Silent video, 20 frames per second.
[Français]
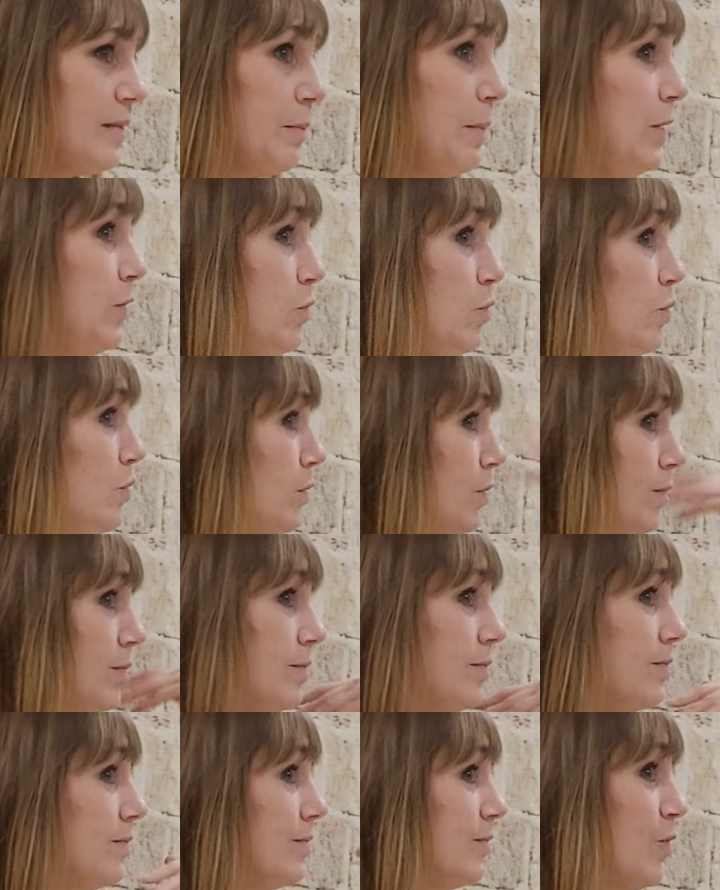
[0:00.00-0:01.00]
Mais nous,
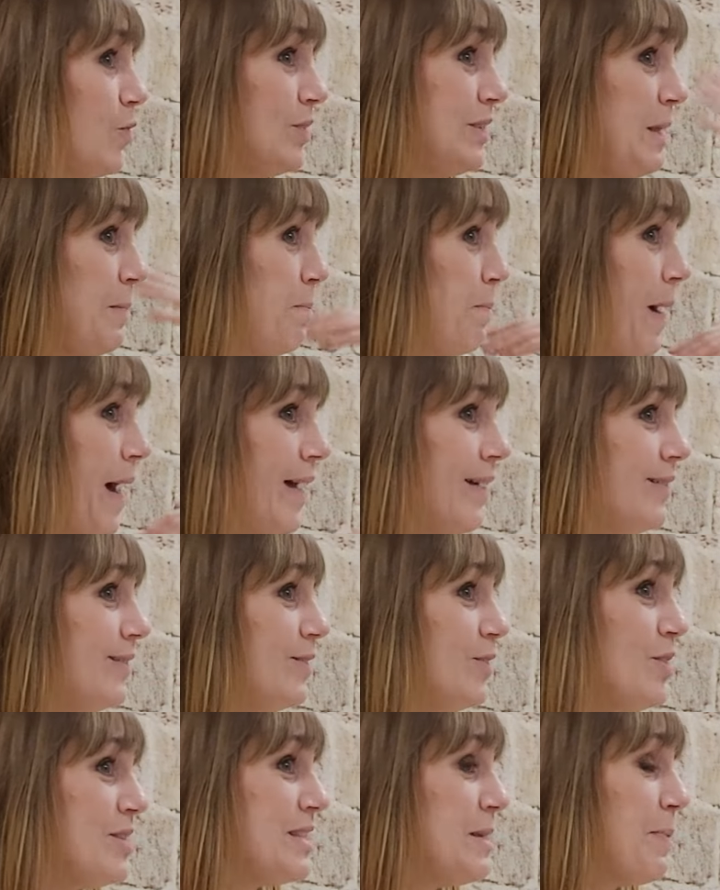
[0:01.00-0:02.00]
on n'est pas
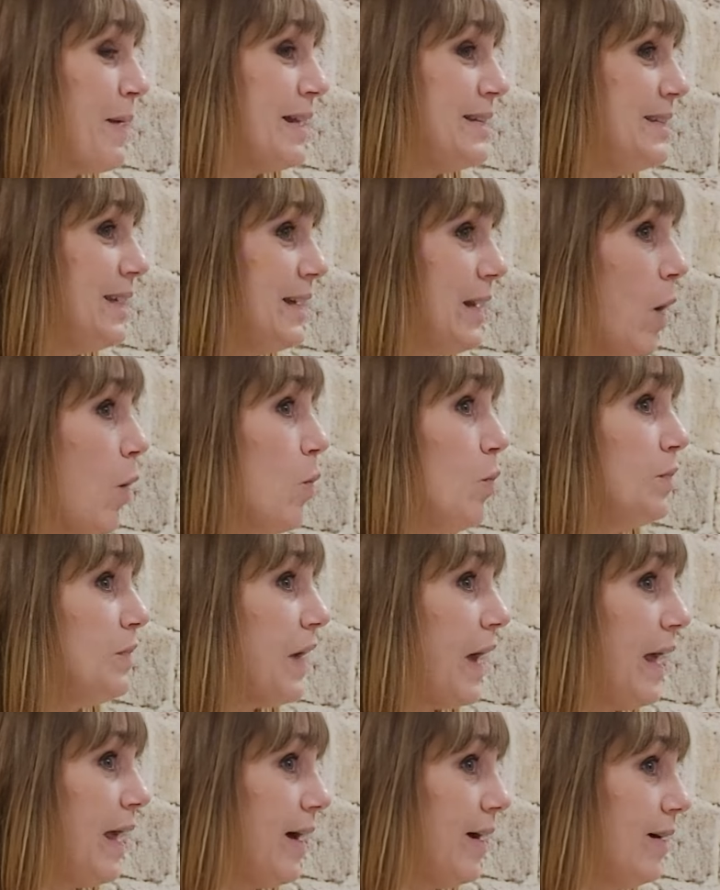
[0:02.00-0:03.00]
dans ces pratiques-là, au
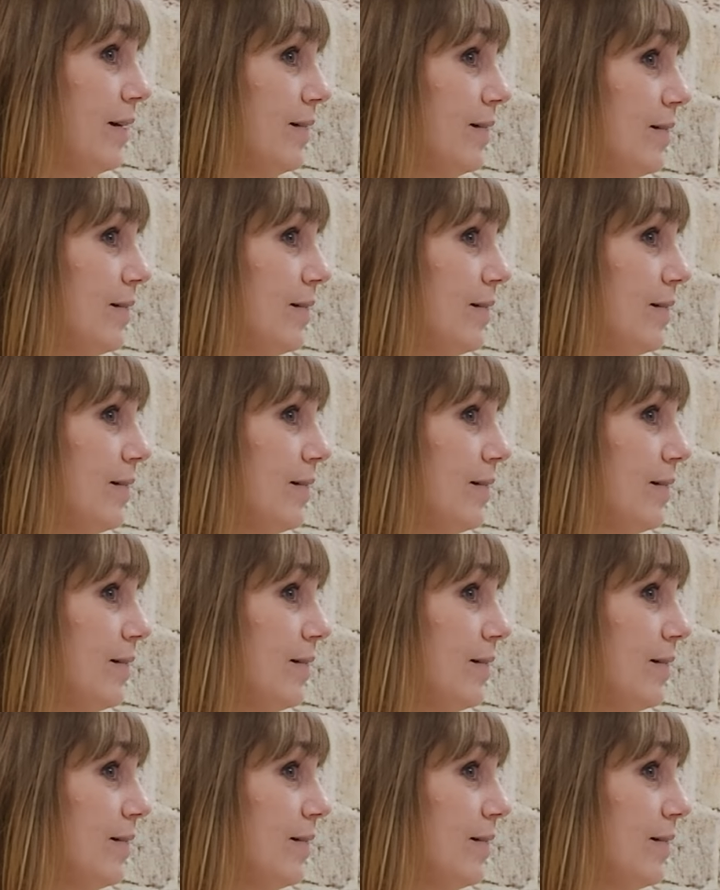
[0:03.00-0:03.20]
contraire.